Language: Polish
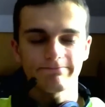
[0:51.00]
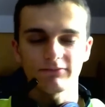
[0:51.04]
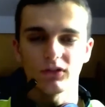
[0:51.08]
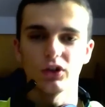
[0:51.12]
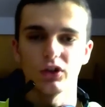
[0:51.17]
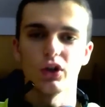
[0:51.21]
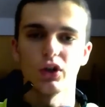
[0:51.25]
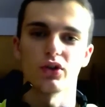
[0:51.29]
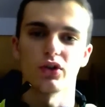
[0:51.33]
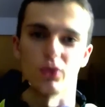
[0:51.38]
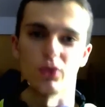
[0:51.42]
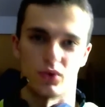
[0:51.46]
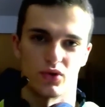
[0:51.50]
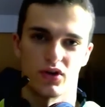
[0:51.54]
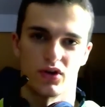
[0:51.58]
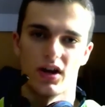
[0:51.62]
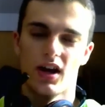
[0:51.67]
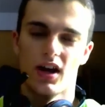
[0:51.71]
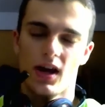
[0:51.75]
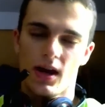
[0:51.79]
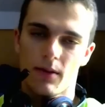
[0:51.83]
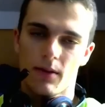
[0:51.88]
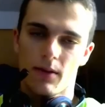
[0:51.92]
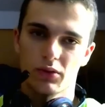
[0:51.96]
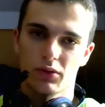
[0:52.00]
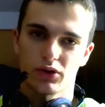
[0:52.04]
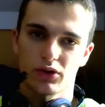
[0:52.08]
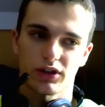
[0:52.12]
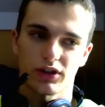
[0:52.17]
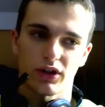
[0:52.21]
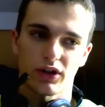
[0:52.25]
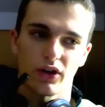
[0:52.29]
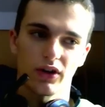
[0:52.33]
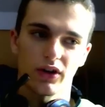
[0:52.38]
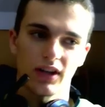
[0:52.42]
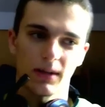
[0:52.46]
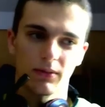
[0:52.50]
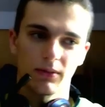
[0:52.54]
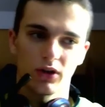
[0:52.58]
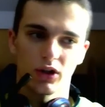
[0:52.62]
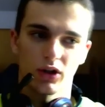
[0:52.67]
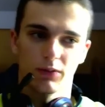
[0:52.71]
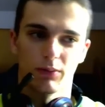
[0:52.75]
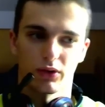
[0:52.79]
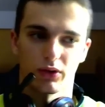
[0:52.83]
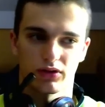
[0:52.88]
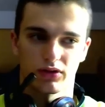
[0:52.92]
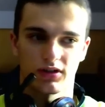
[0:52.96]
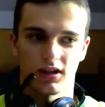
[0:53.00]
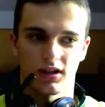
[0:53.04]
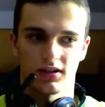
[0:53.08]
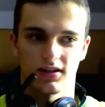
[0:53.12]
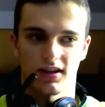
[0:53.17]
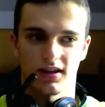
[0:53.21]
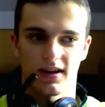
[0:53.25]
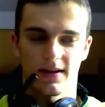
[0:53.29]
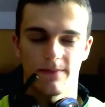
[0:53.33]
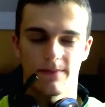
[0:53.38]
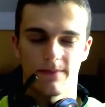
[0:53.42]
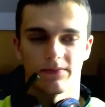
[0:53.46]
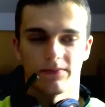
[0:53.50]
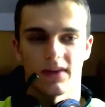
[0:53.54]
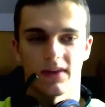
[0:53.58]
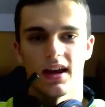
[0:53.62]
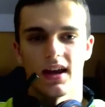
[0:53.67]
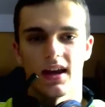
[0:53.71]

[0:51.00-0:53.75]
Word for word: No cóż, może trochę ode mnie odpotniecie,